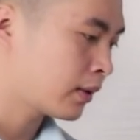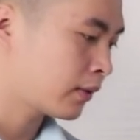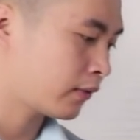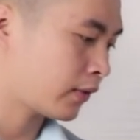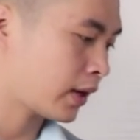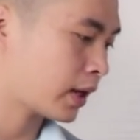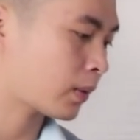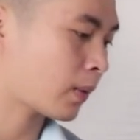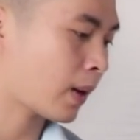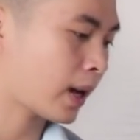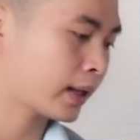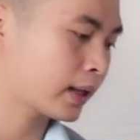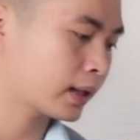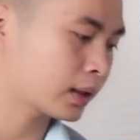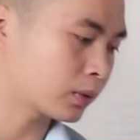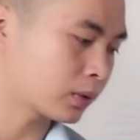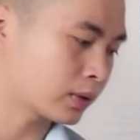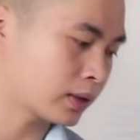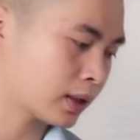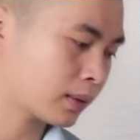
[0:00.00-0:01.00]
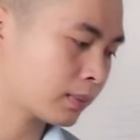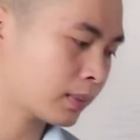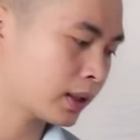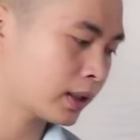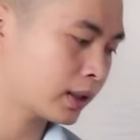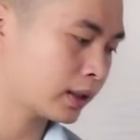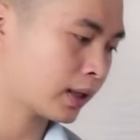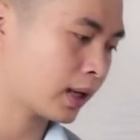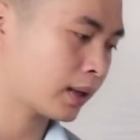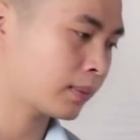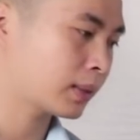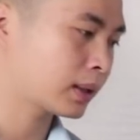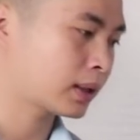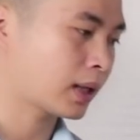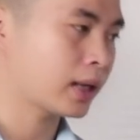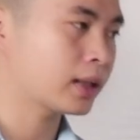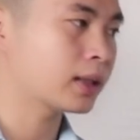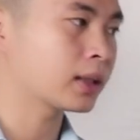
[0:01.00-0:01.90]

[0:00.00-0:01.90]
về ngoài hình của chiếc màn hình này mình thấy